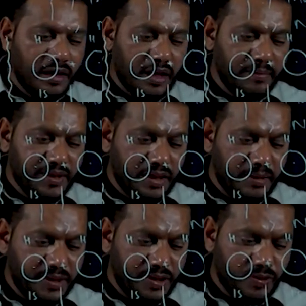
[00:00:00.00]
अब यहाँ
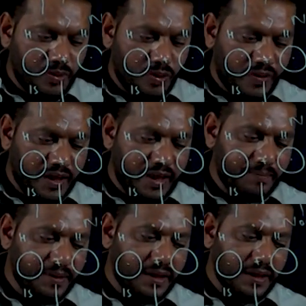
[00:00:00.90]
पे ये जो
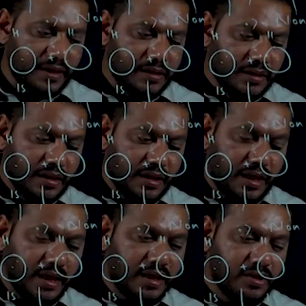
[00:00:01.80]
ओवरलैपिंग है
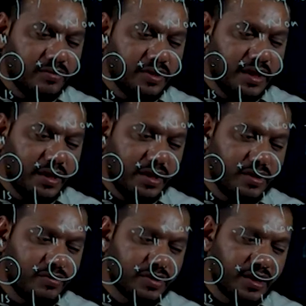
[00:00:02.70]
अगर तो ये
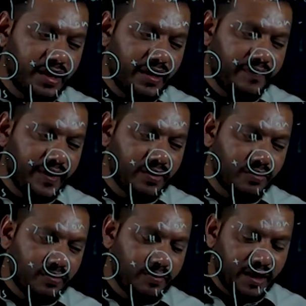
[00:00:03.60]
एक दूसरे के इफ़ेक्ट
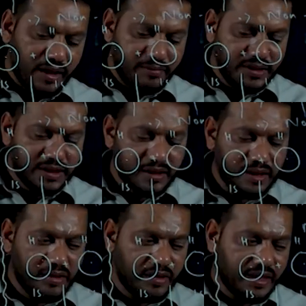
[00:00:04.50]
को बढ़ा भी
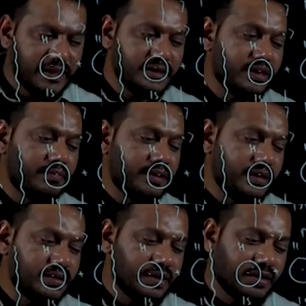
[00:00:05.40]
सकती है और कैंसिल भी
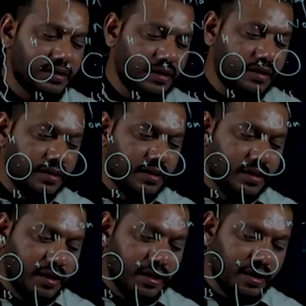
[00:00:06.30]
कर सकती है
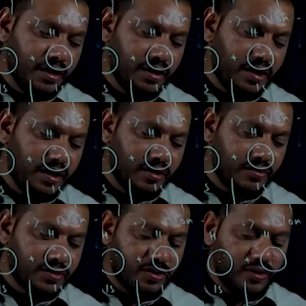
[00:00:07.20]
अगर ये एक
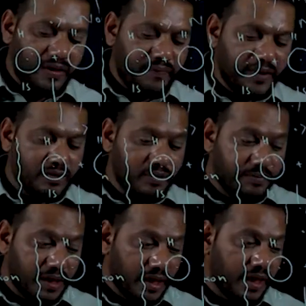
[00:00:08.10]
दूसरे के इफ़ेक्ट को
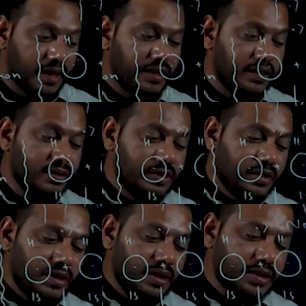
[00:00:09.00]
बढ़ा दे
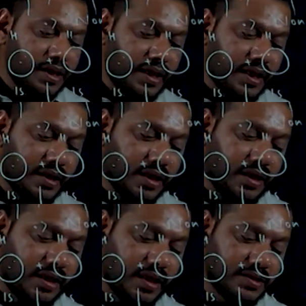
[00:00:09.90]
इसे कहते हैं
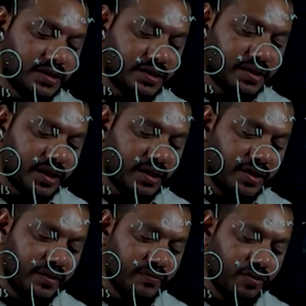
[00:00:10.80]
कंस्ट्रक्टिव